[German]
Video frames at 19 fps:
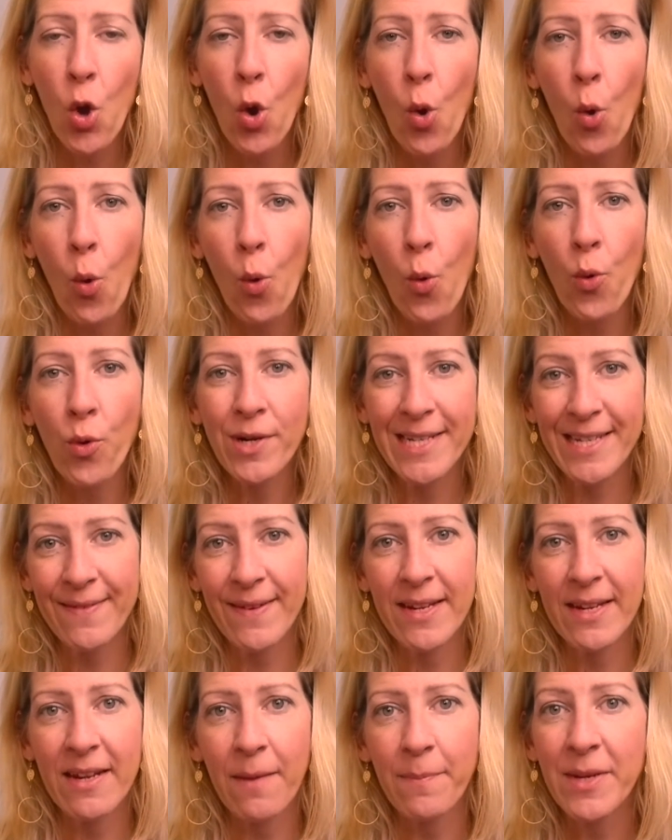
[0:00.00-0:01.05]
und ich
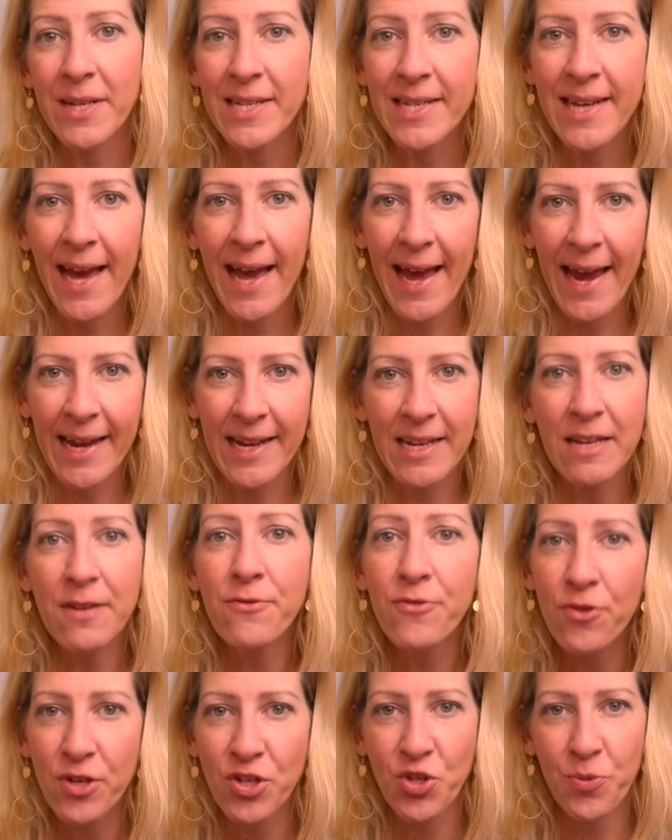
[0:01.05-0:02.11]
werde da mit dir ein
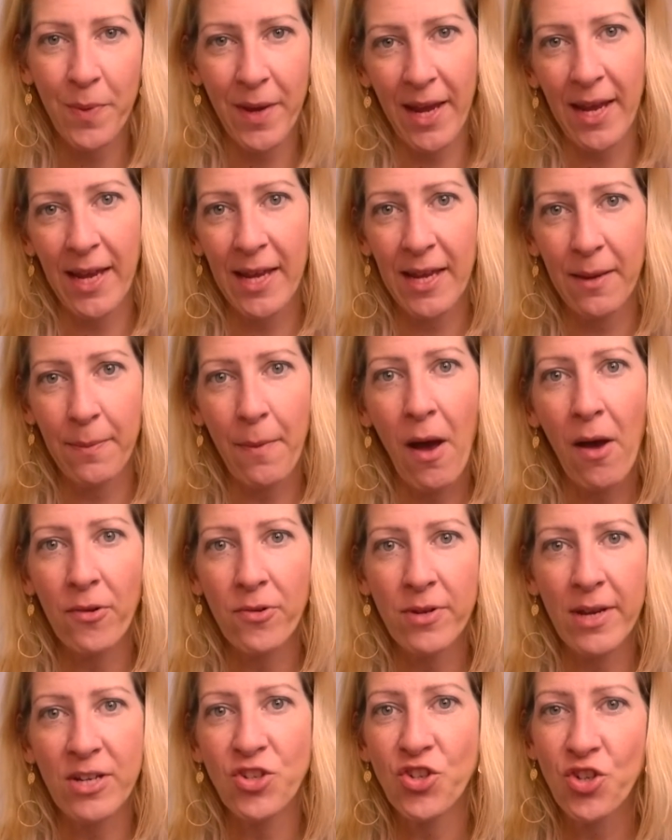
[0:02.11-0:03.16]
Infogespräch
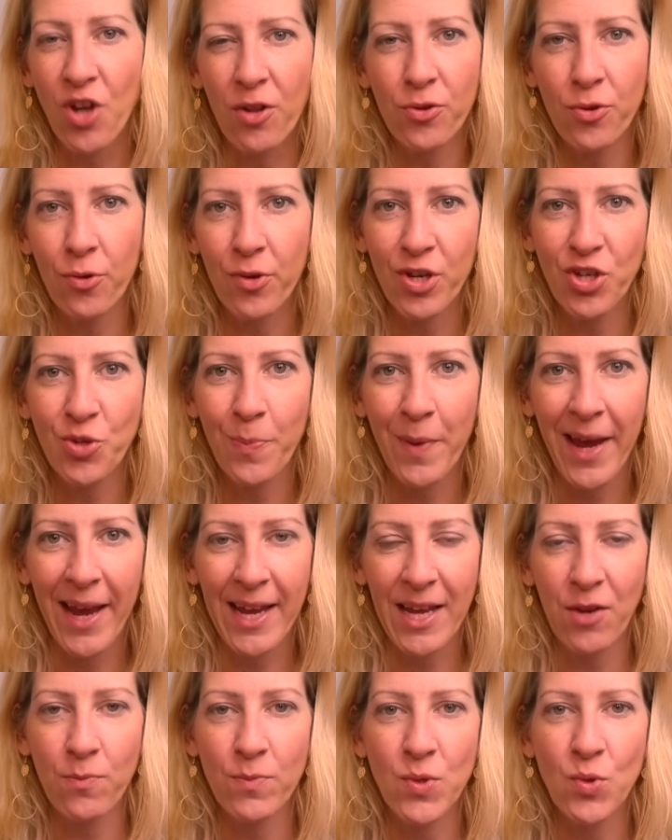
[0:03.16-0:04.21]
machen, ein
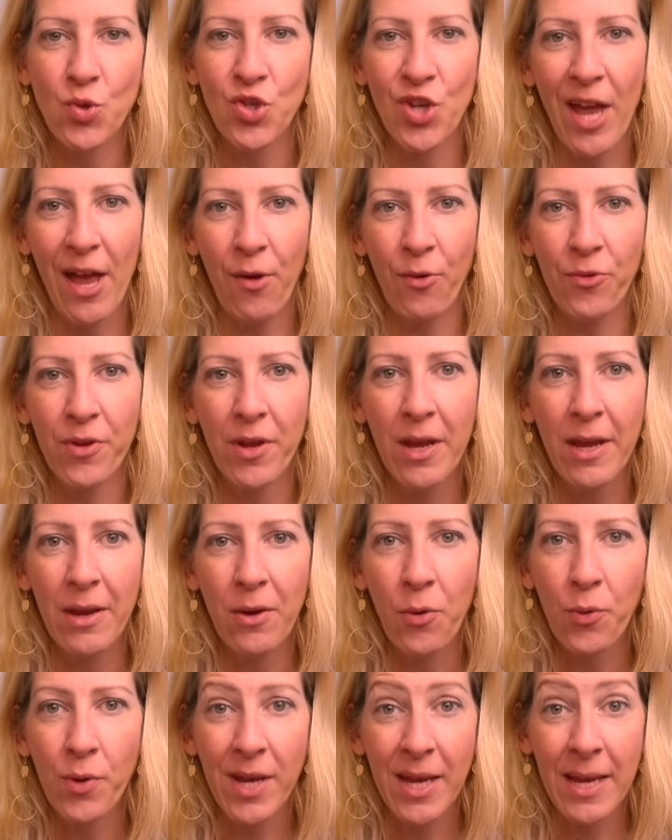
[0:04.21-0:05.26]
Standortgespräch, um zu schauen,
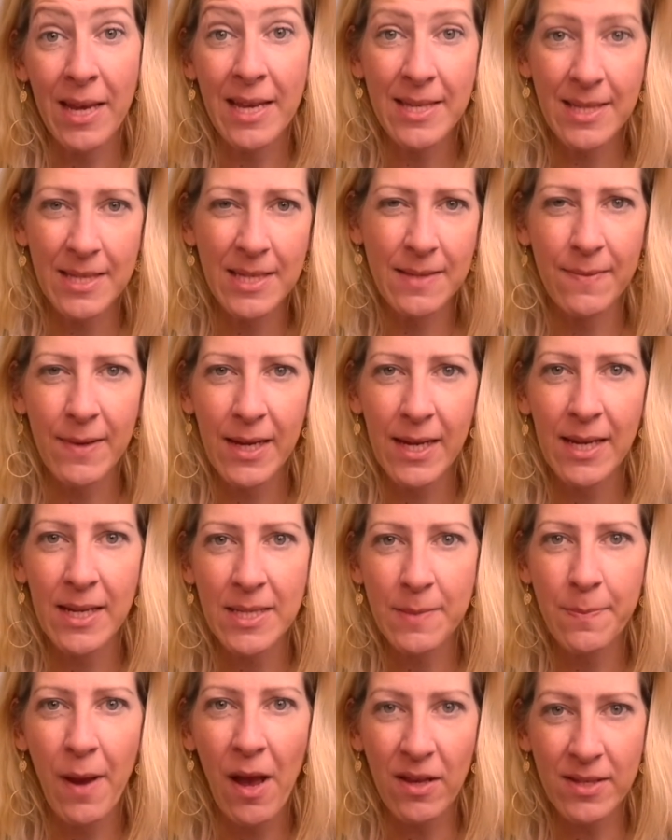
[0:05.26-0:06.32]
okay, ist es wirklich
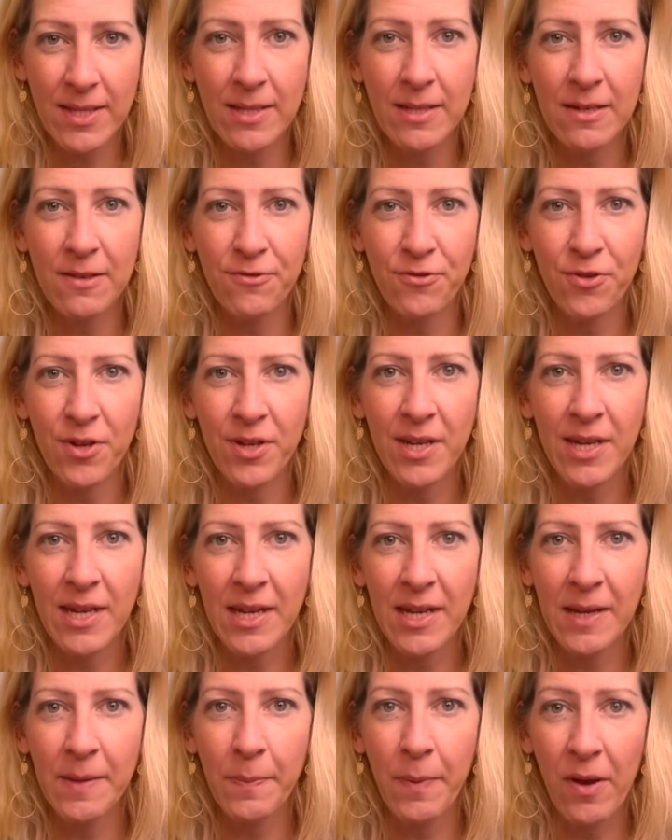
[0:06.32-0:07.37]
das Passende für
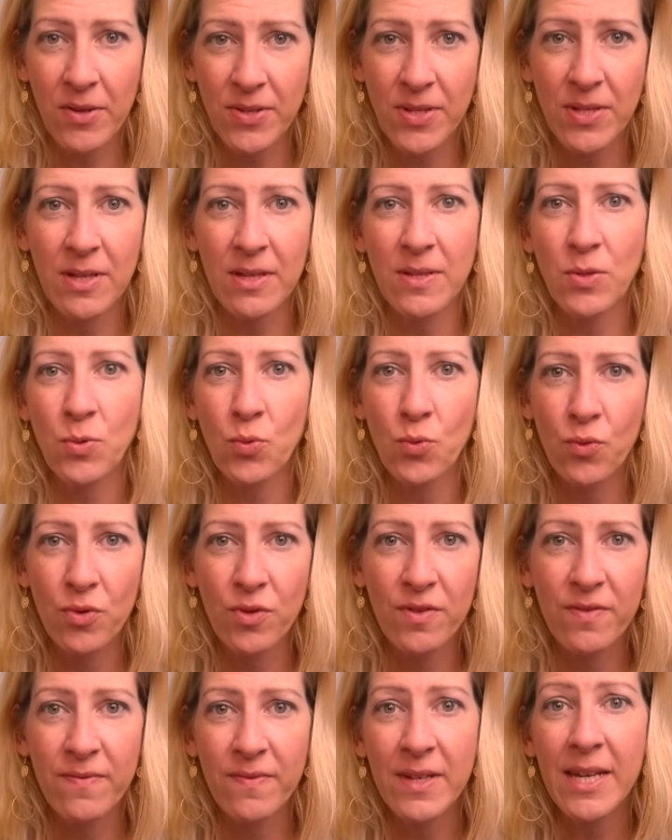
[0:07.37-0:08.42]
dich, passt das
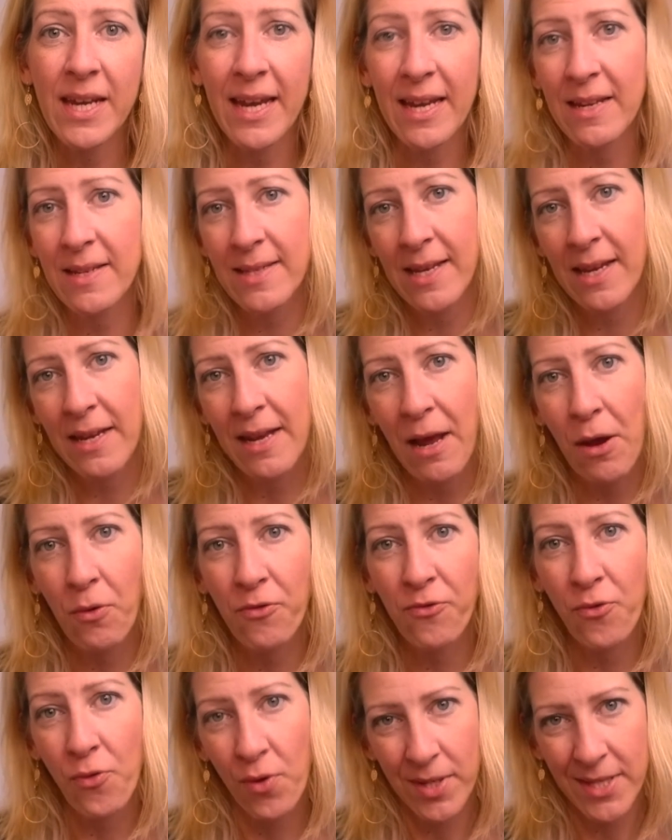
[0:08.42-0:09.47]
und wie geht es
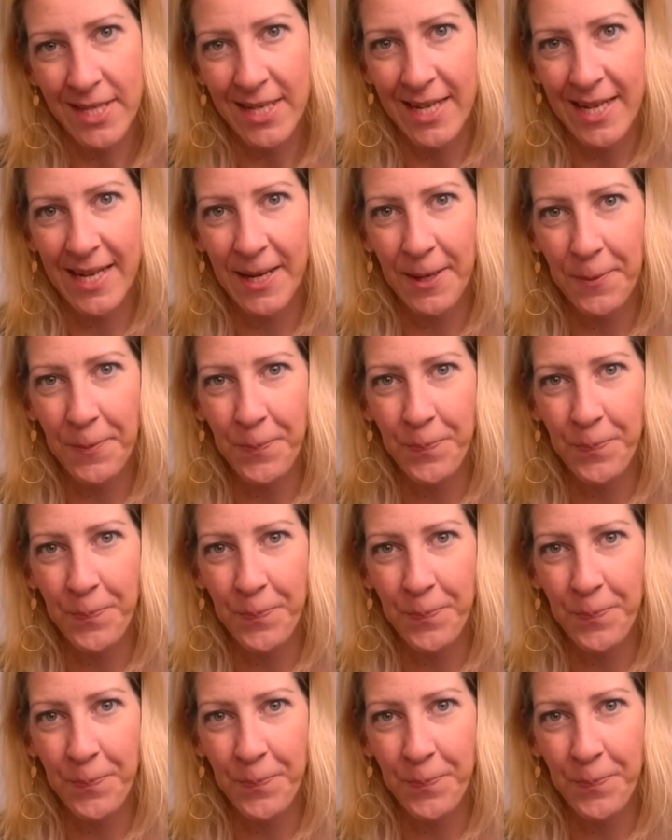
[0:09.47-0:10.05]
genau vor sich?